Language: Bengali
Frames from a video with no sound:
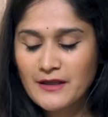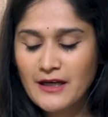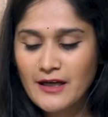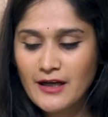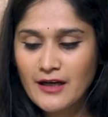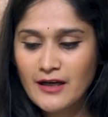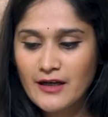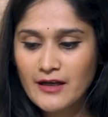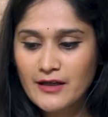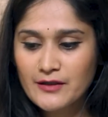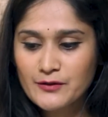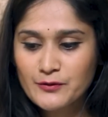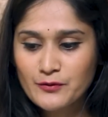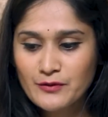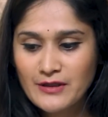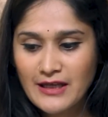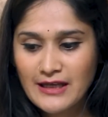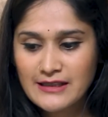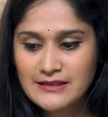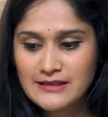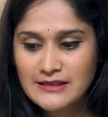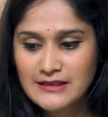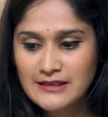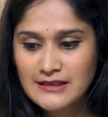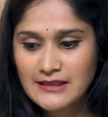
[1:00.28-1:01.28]
আমরা শুনে
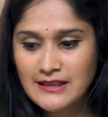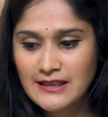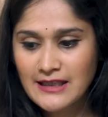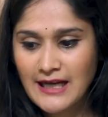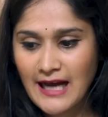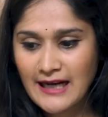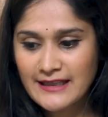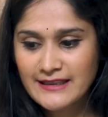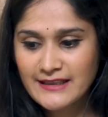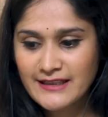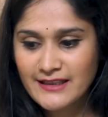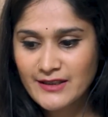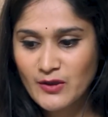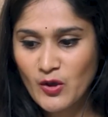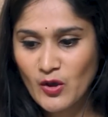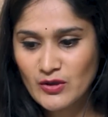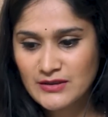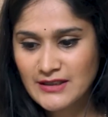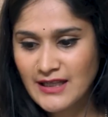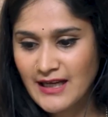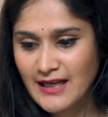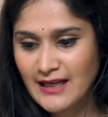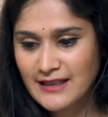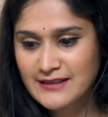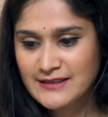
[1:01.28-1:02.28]
আসি গানটি
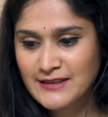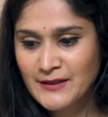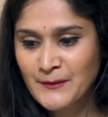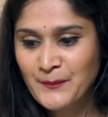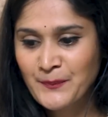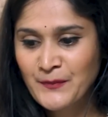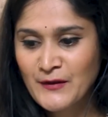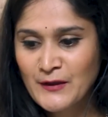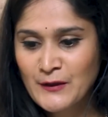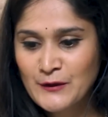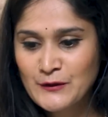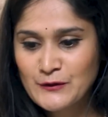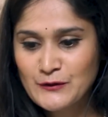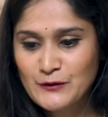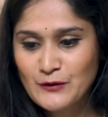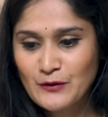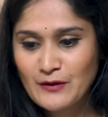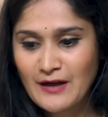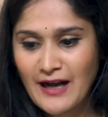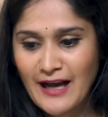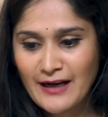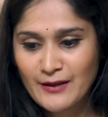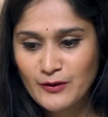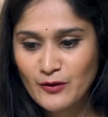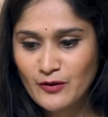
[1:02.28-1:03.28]
কথা আছে সো
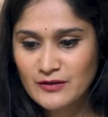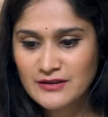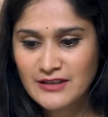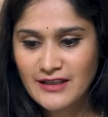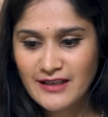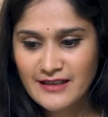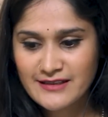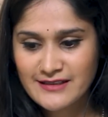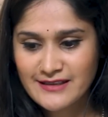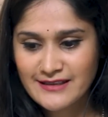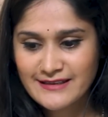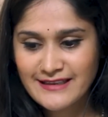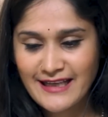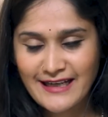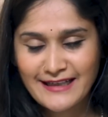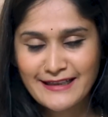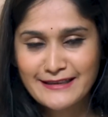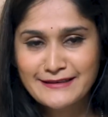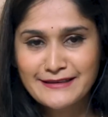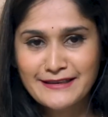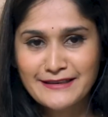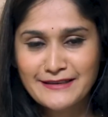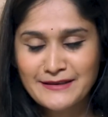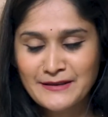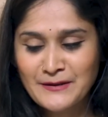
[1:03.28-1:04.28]
কার কথা আছে
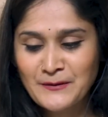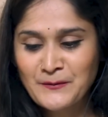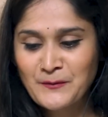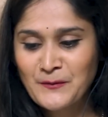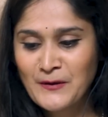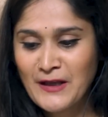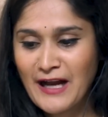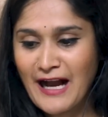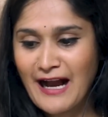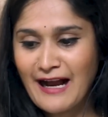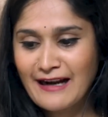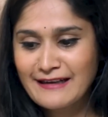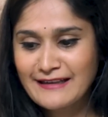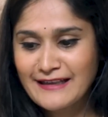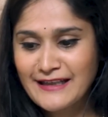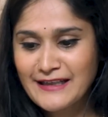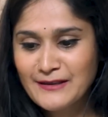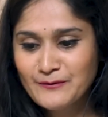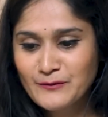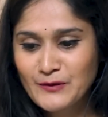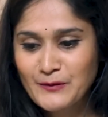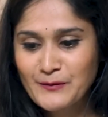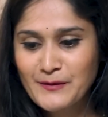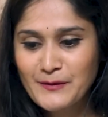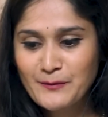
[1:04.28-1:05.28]
দেখা যাক আর
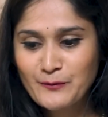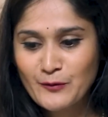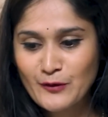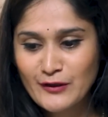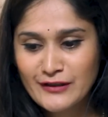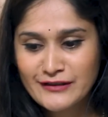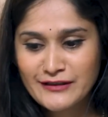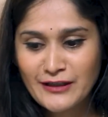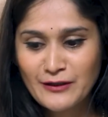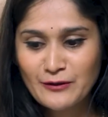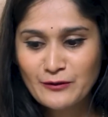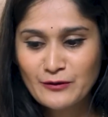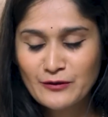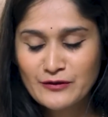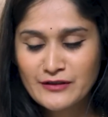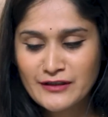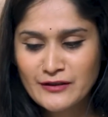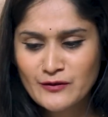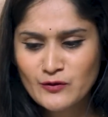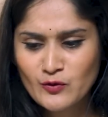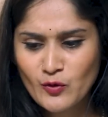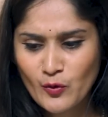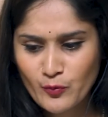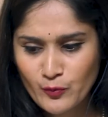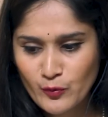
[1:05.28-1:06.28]
এই মুভির পরিচালক
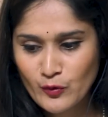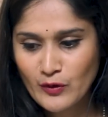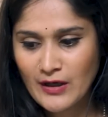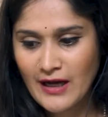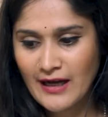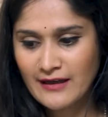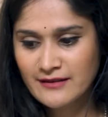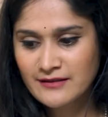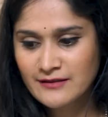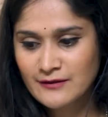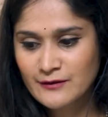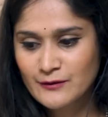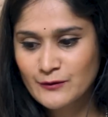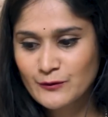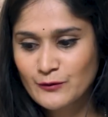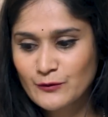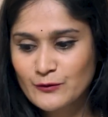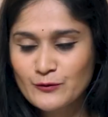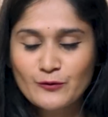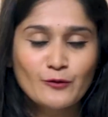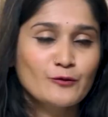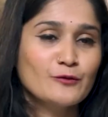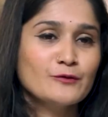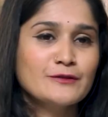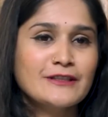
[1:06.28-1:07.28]
হচ্ছেন তপু খান গান সো
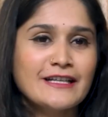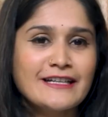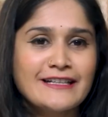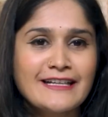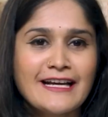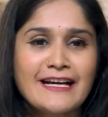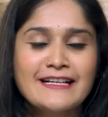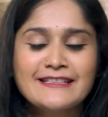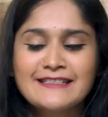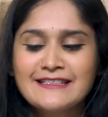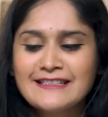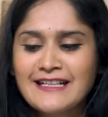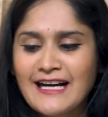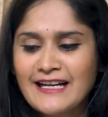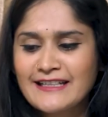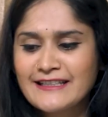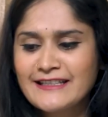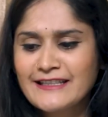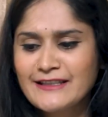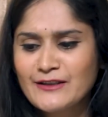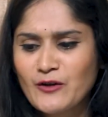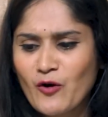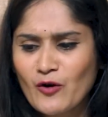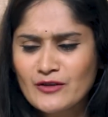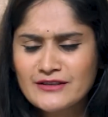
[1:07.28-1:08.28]
চলুন দেখে আসি
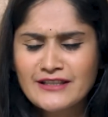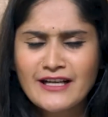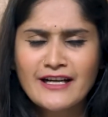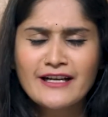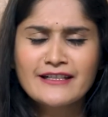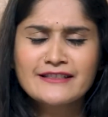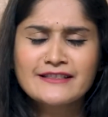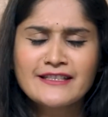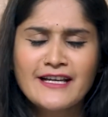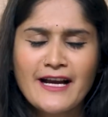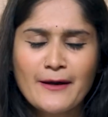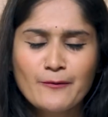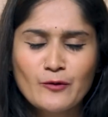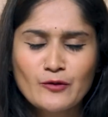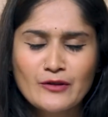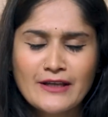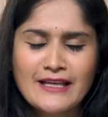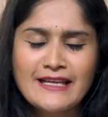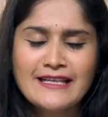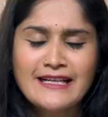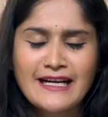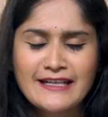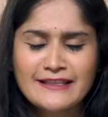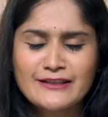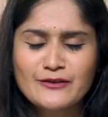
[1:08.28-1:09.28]
গানটি কথা আছে এবং
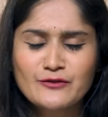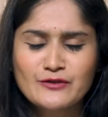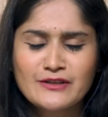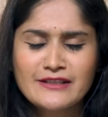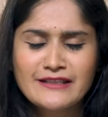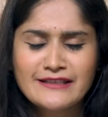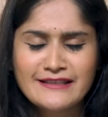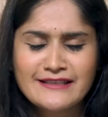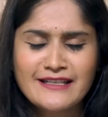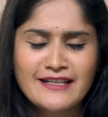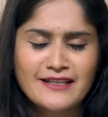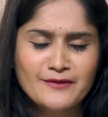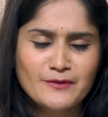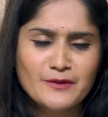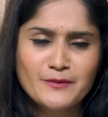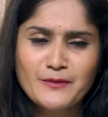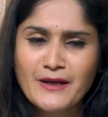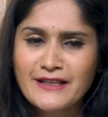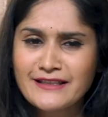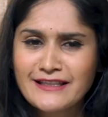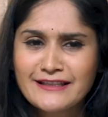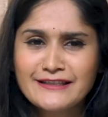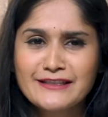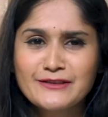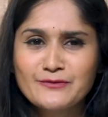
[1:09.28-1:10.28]
এই গানটি হচ্ছে লিডার আমি
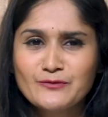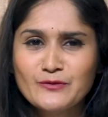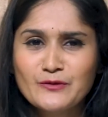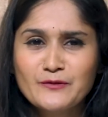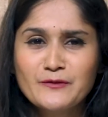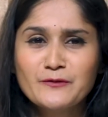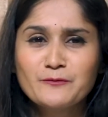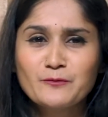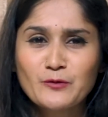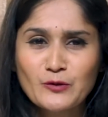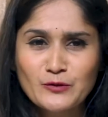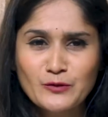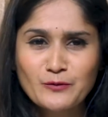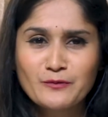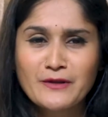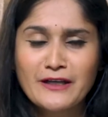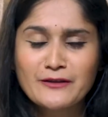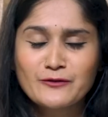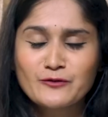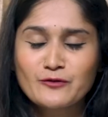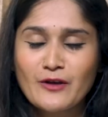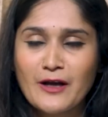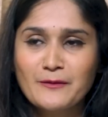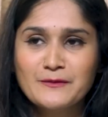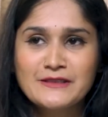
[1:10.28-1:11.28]
বাংলাদেশ মুভির প্রথম
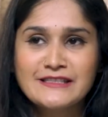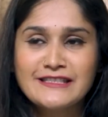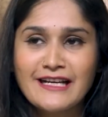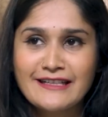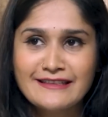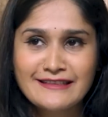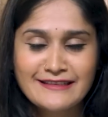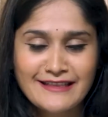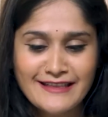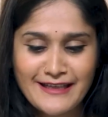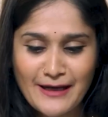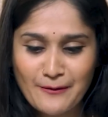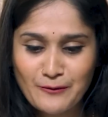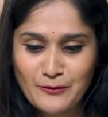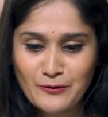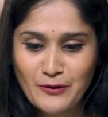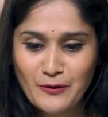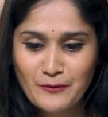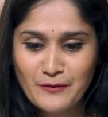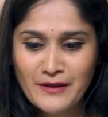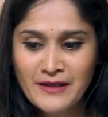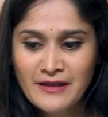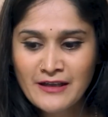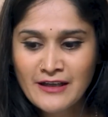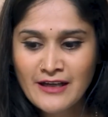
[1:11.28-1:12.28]
গান সো আমি জানি না কেমন
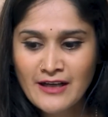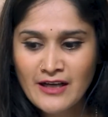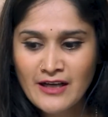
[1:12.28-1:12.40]
হবে